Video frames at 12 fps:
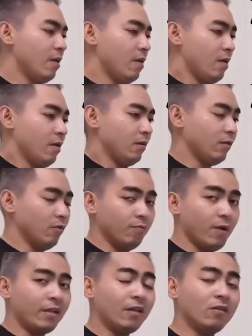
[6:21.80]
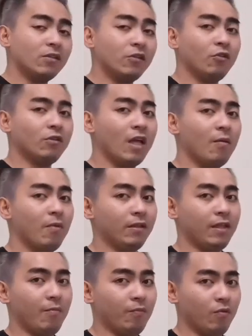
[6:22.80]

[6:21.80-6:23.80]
So, pakita ko sa inyo yung tamang tempo.